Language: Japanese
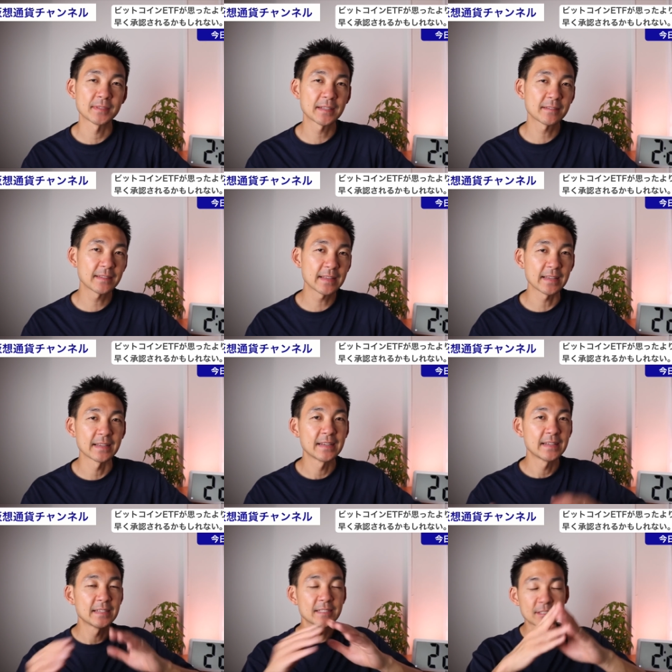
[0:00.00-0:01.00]
なので、
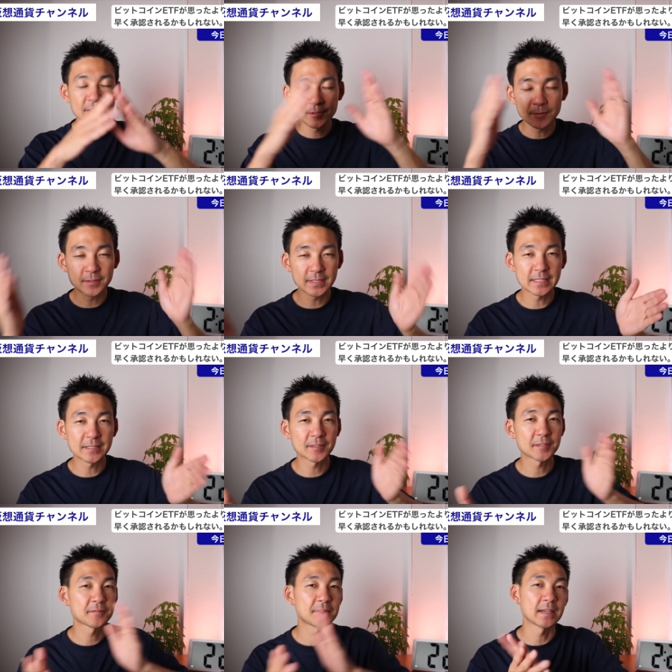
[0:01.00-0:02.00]
中国人の
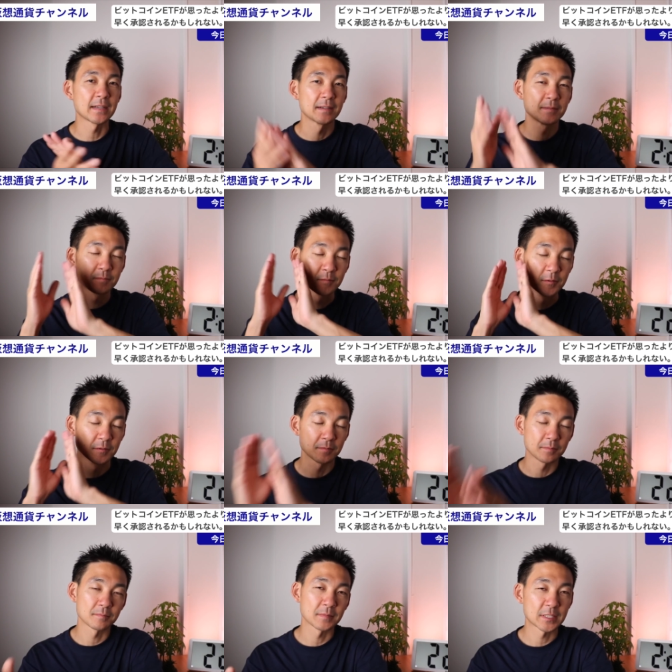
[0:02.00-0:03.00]
人はも
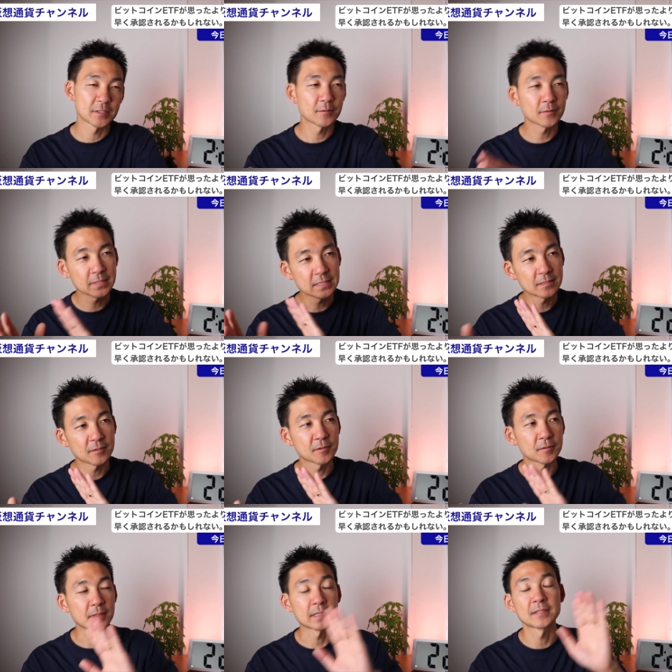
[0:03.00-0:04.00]
う、中国人の
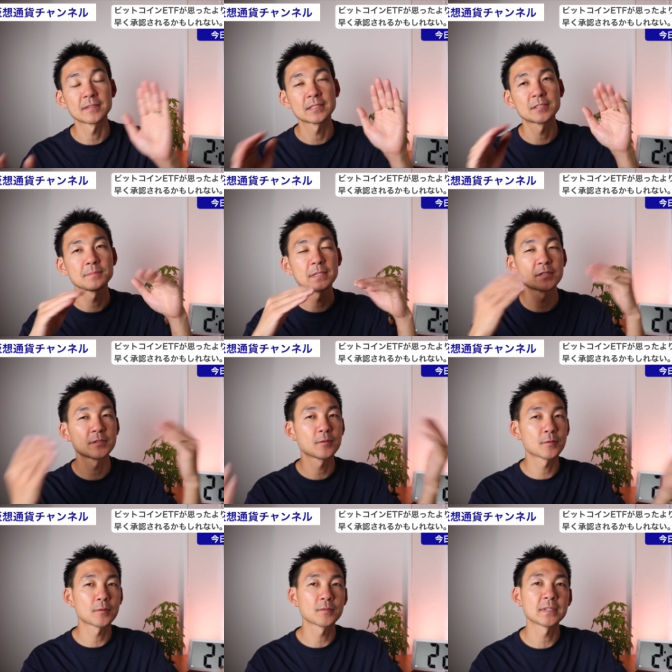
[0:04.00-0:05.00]
人だっていうか、中
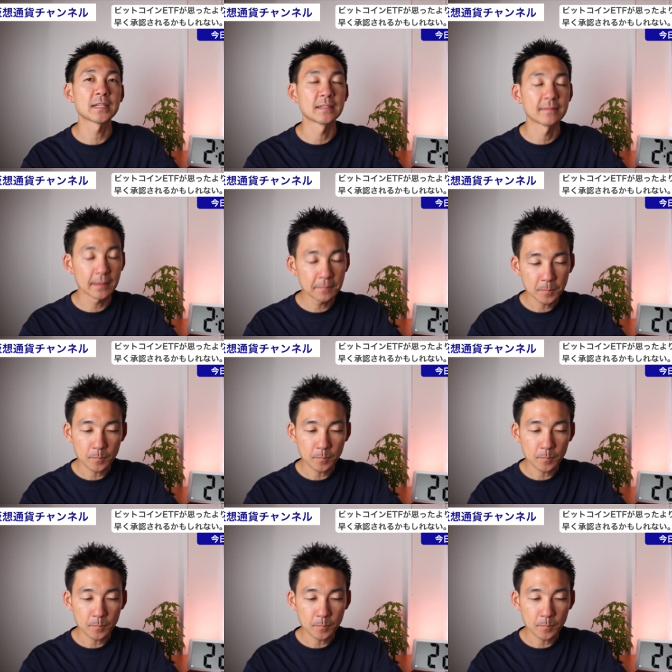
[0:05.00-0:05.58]
国国内では